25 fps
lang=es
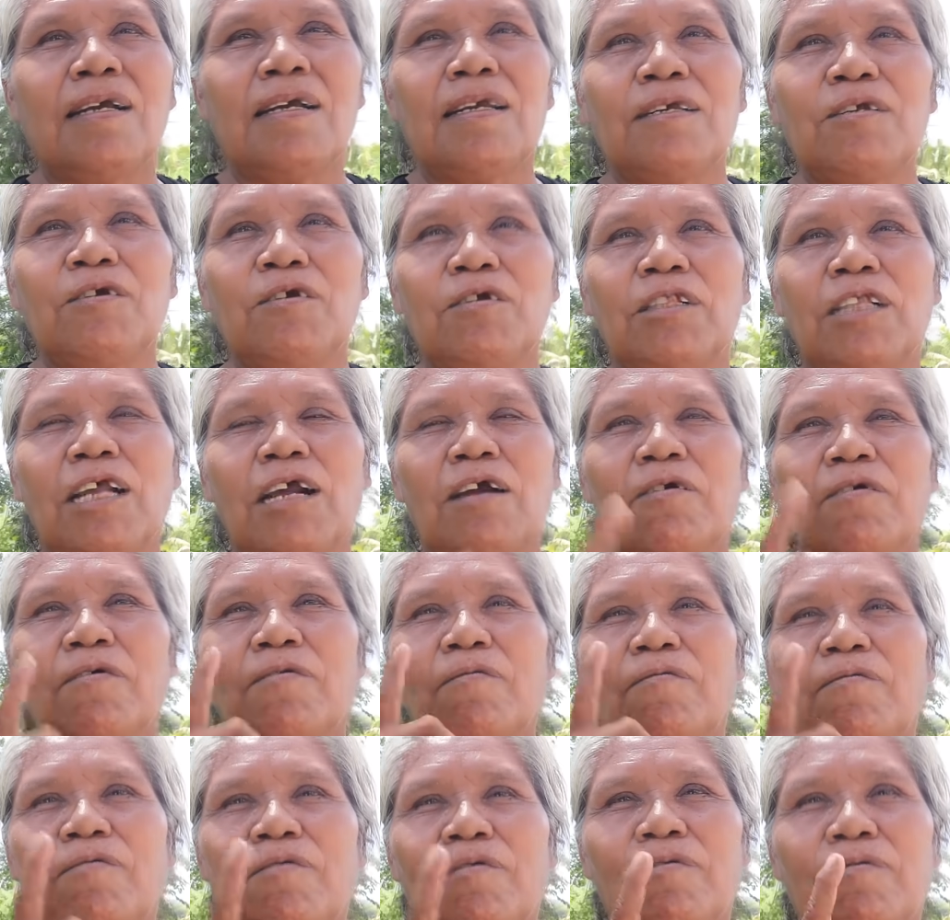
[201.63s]
Yo tengo
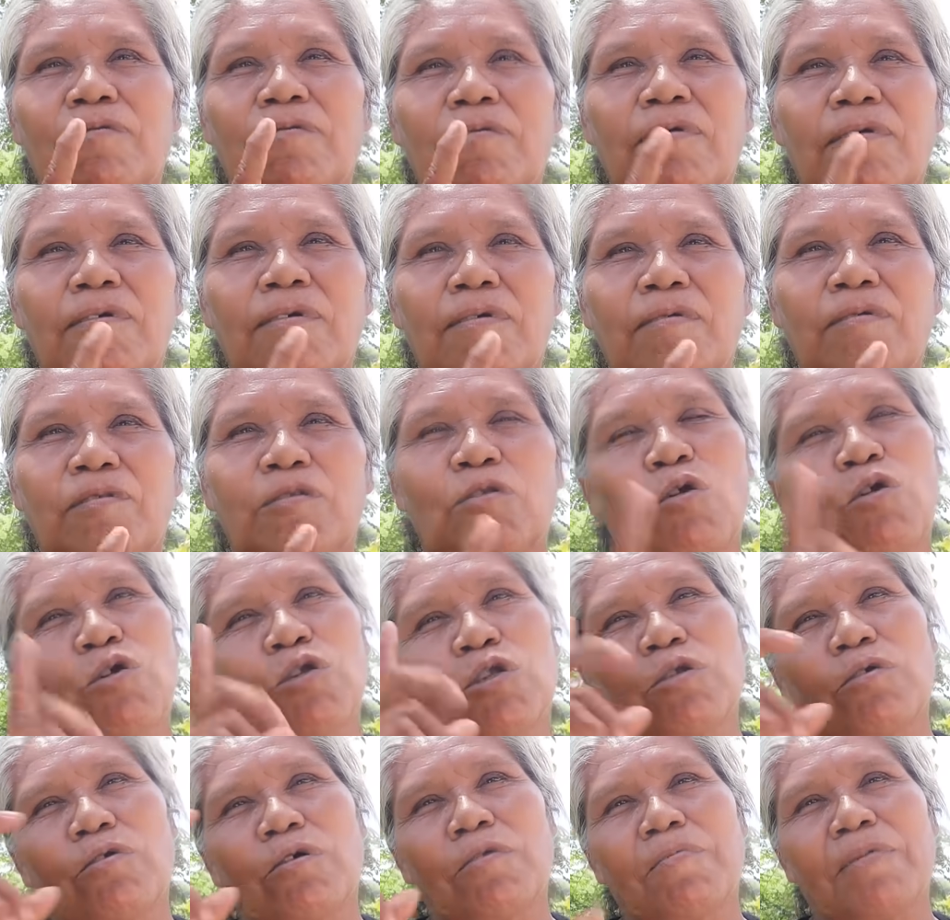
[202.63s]
uno. Nada
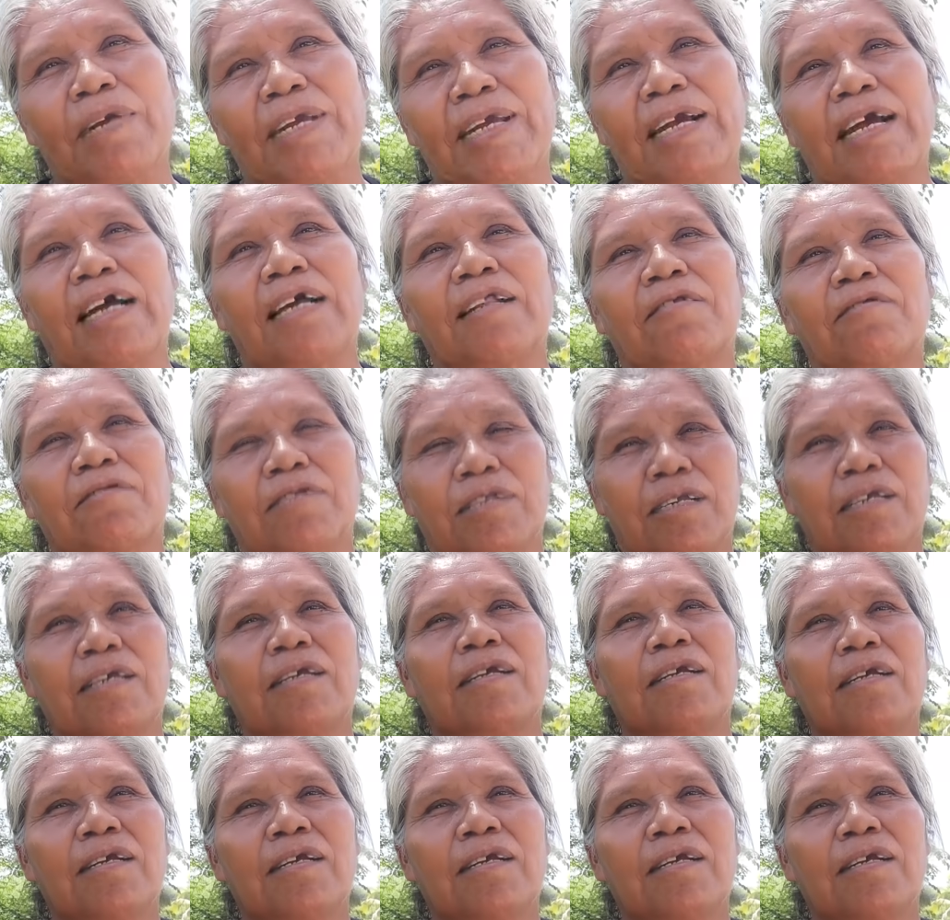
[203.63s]
más. Con mi hija, sí.